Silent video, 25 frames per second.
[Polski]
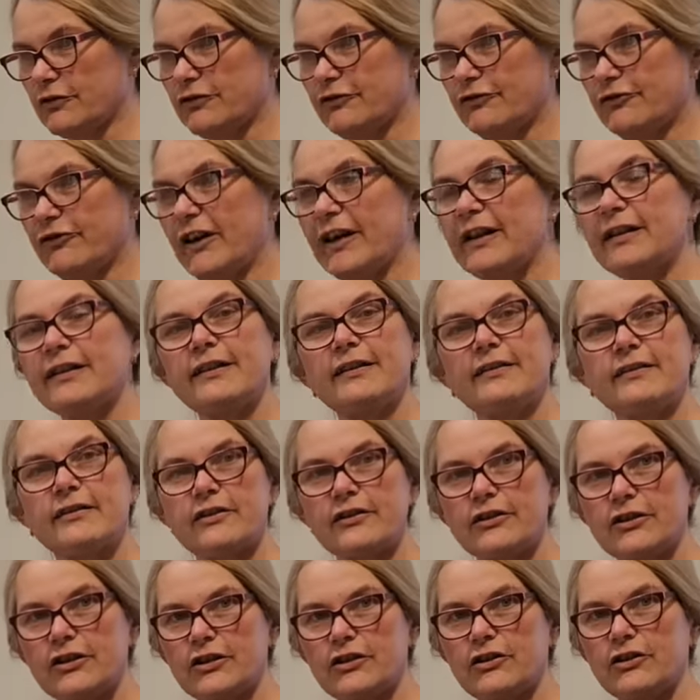2
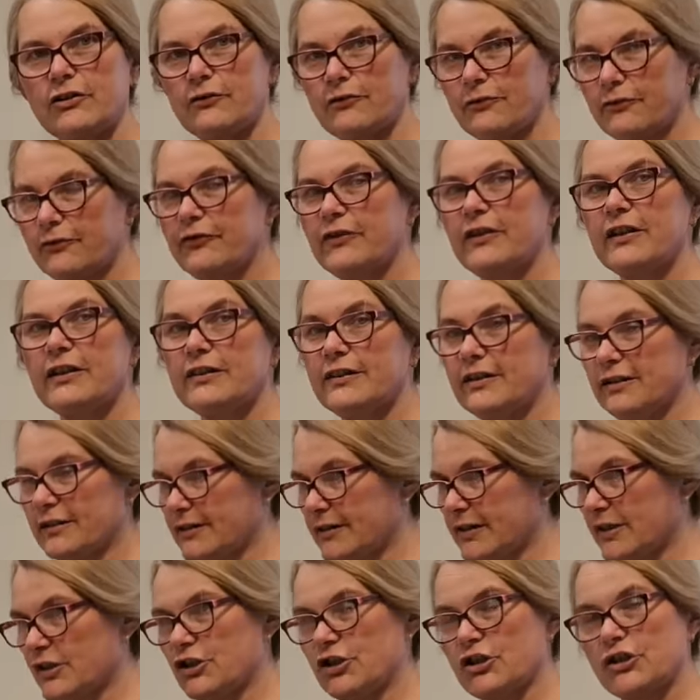litry idą w
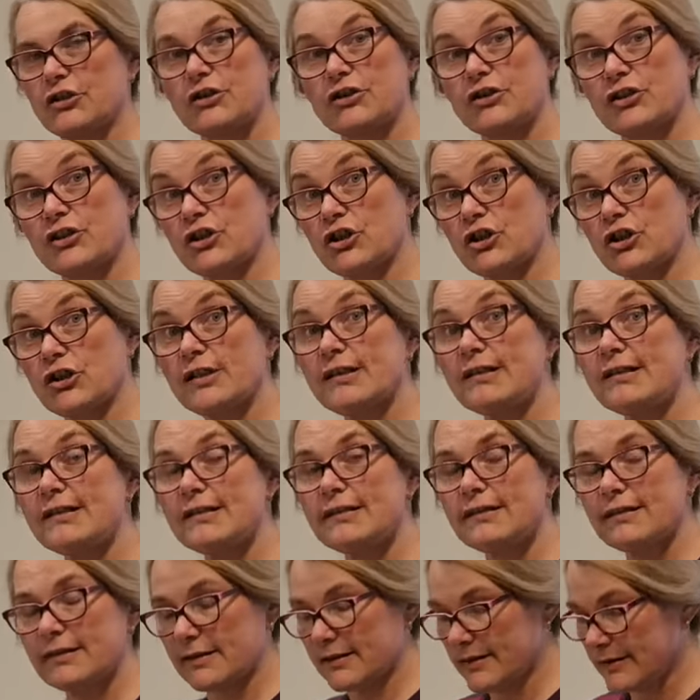jeden, także 3
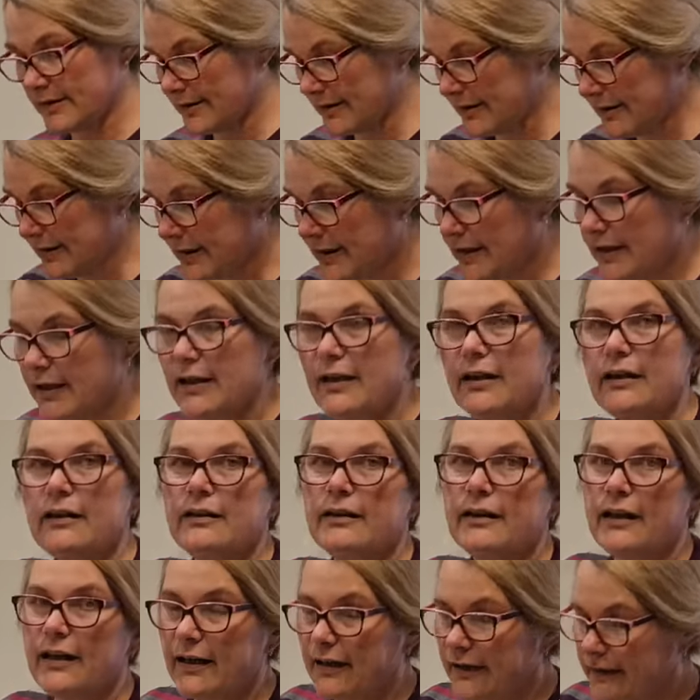cytryny
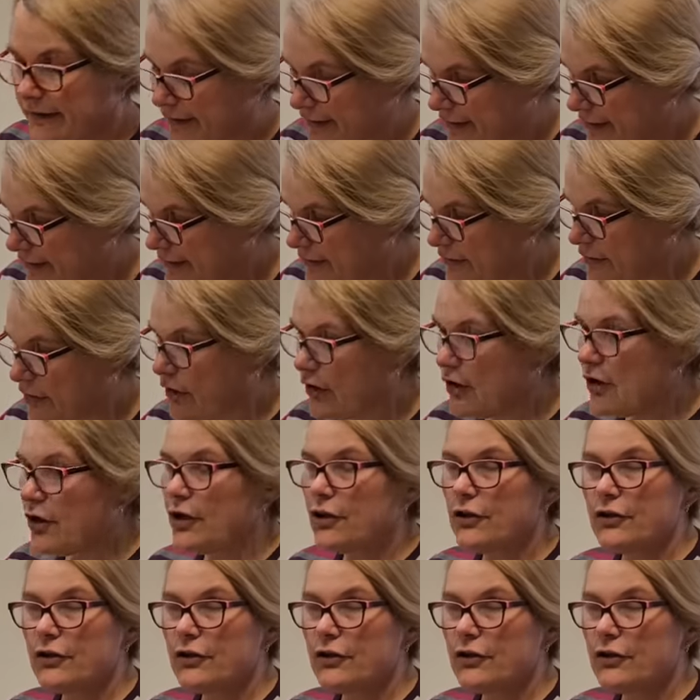na jedno.